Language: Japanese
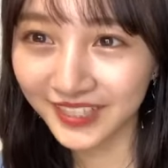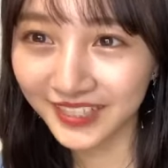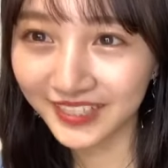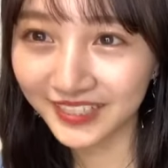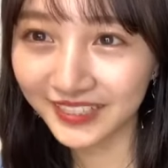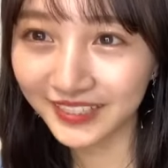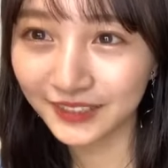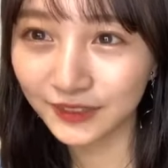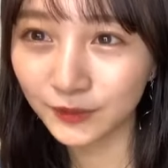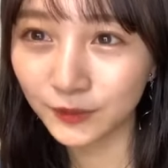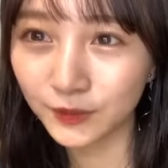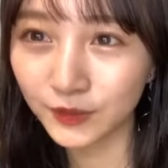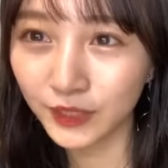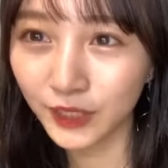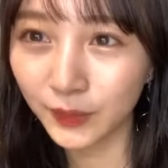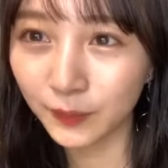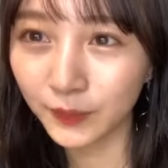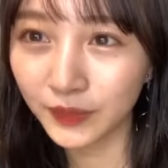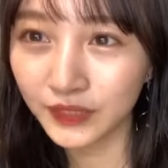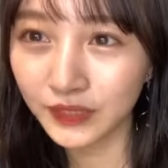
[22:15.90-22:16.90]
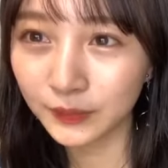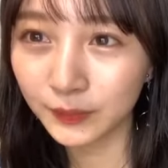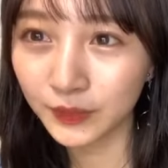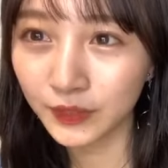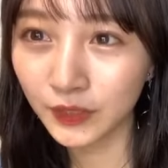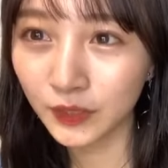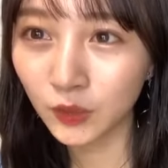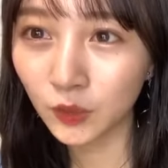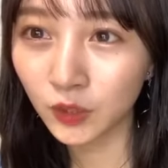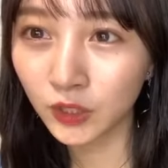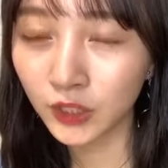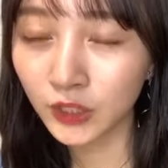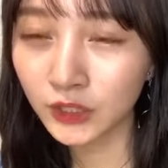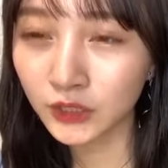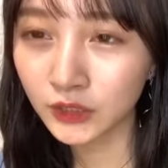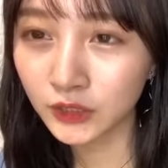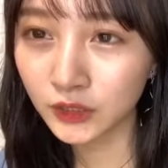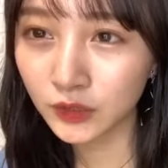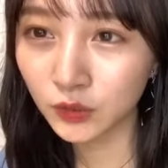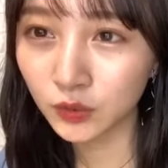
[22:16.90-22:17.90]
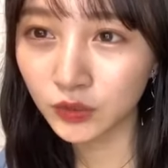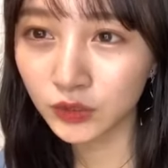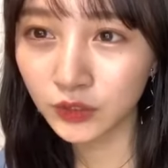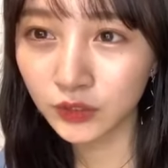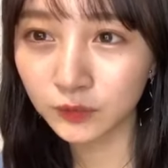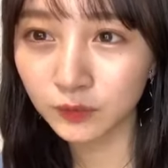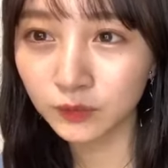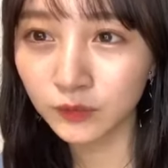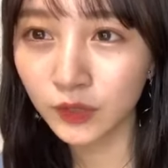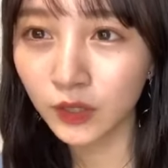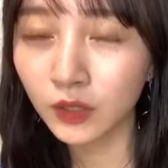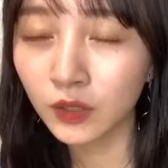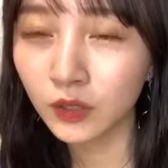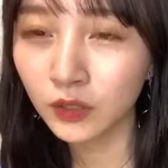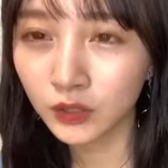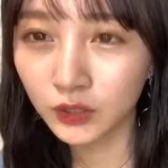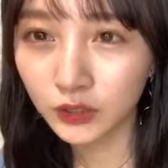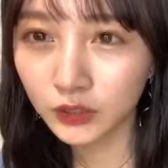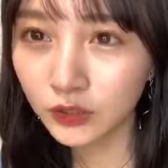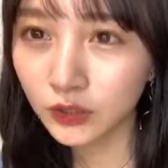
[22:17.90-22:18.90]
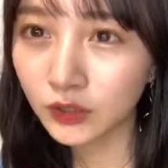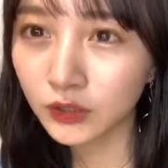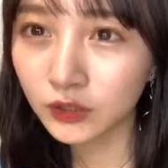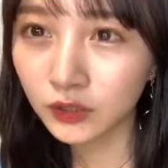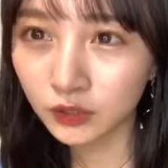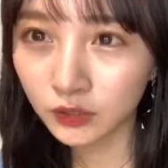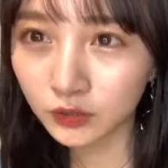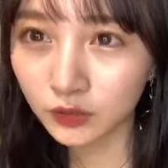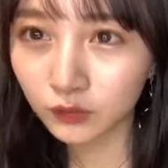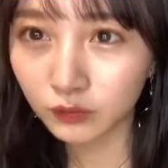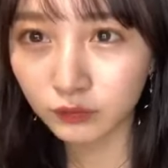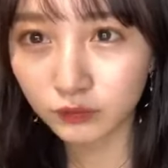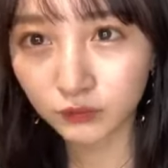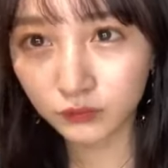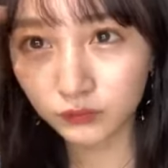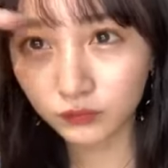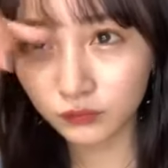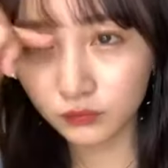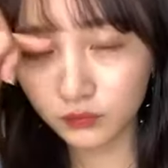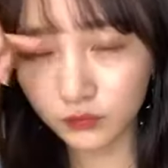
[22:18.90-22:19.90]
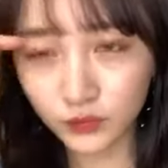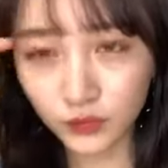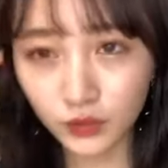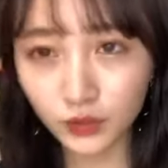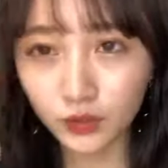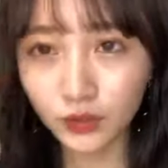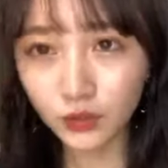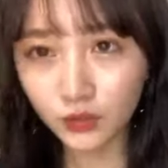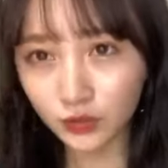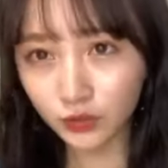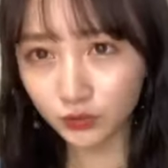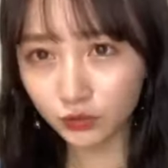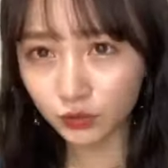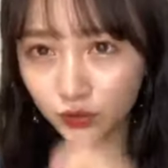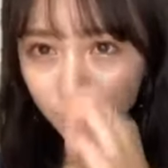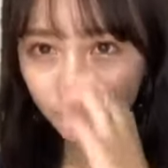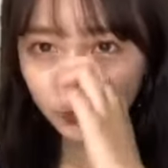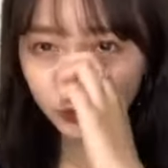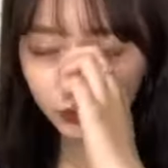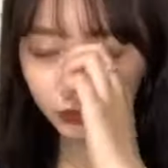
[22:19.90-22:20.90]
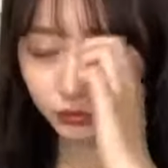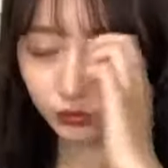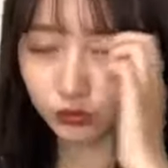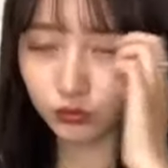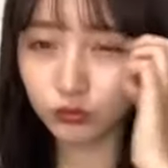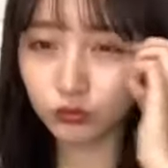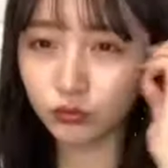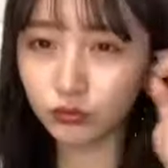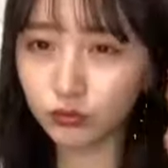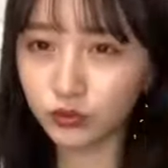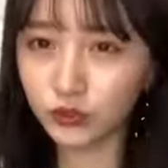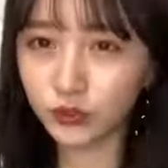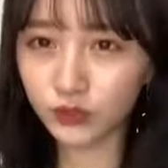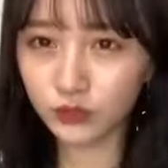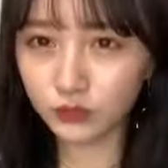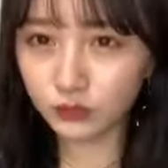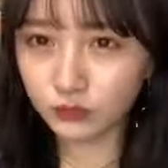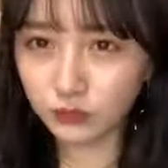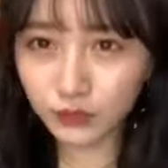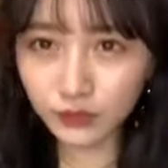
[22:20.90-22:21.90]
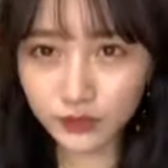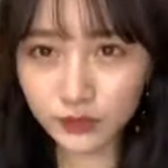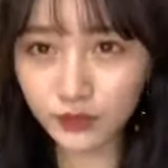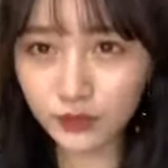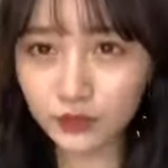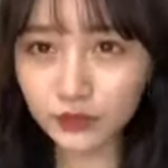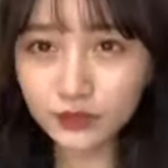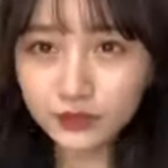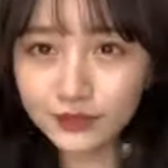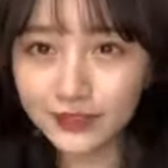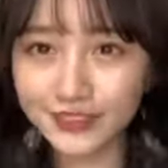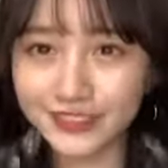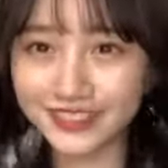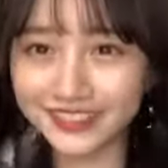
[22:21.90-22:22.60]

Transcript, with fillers: ありがとうございますまた乾き配信してほしいやりたいねリクエスト曲を送ってきてください